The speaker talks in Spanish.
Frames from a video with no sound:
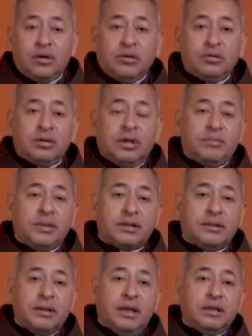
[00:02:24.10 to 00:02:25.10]
a Dios, la
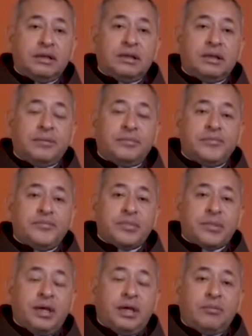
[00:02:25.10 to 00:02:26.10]
perseverancia,
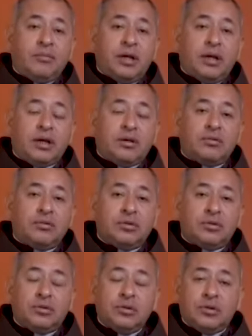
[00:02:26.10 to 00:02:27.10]
el amor a la
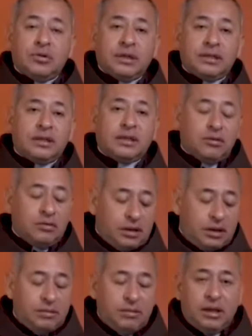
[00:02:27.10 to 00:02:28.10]
cruz, todo lo que Santa Rosa
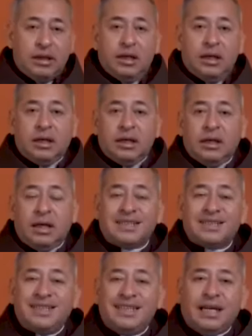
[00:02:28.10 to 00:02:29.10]
de Lima eh,
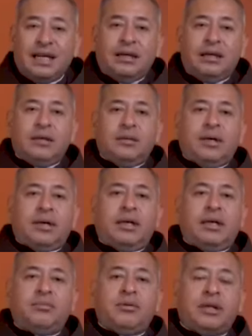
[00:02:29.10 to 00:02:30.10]
hacía para
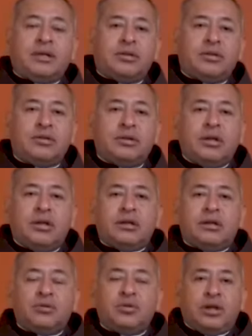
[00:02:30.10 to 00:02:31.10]
la población
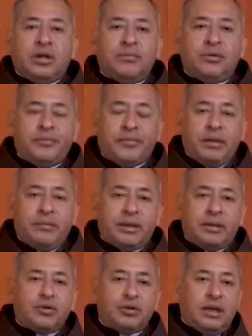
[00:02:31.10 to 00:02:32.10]
de su tiempo.
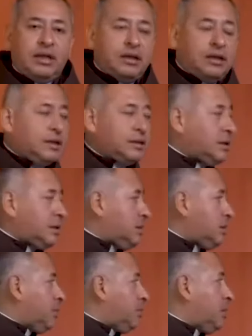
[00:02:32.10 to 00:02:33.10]
Estamos delante de la
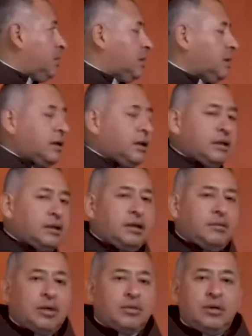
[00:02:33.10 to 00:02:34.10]
Santísima Virgen
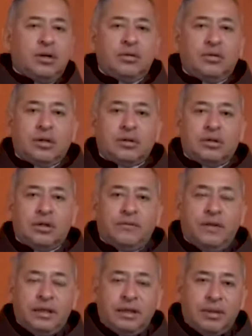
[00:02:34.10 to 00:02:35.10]
del Inmaculado Corazón de
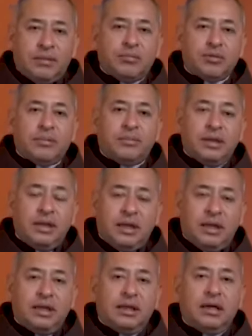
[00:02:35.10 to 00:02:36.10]
Fátima. Vamos a
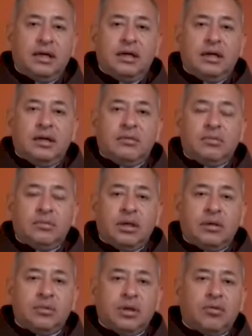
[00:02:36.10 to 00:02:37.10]
pedir a ella
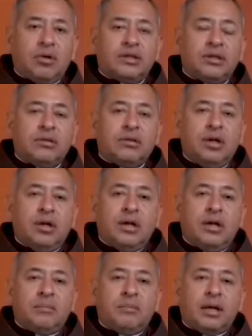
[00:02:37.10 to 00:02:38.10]
en una oración
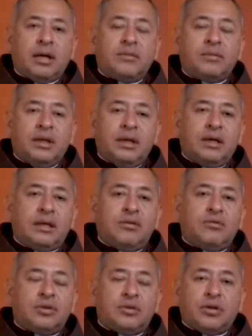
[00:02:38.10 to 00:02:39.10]
para que obtenga
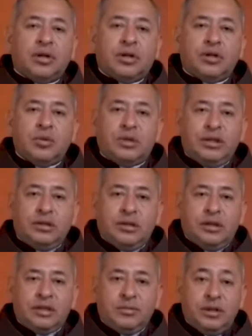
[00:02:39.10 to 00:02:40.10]
de nuestro Señor
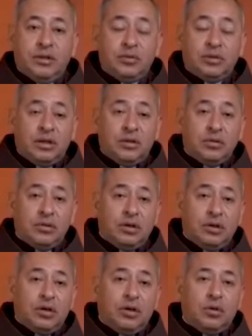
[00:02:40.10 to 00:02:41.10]
Jesucristo, del Espíritu Santo,
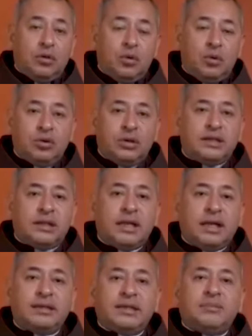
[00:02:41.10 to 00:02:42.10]
luces y
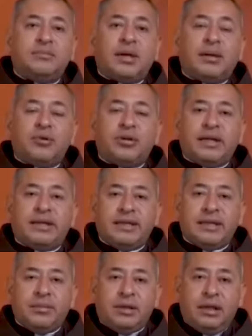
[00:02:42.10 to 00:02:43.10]
gracias para poder
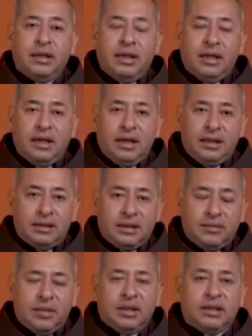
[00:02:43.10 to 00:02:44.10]
hacer bien
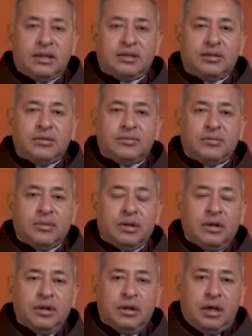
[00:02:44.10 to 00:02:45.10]
esta meditación.
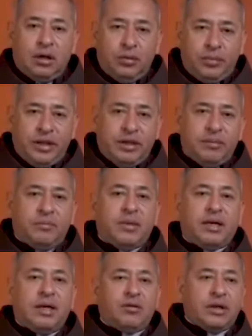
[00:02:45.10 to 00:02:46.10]
Acompáñeme
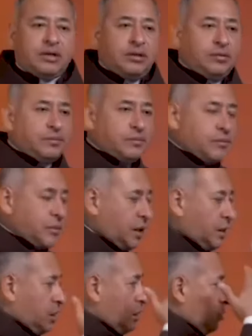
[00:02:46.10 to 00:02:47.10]
para la oración.
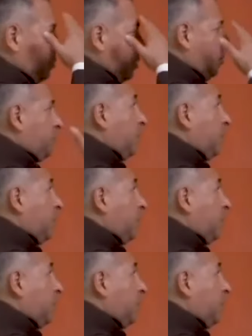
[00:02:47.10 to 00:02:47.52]
En el nombre del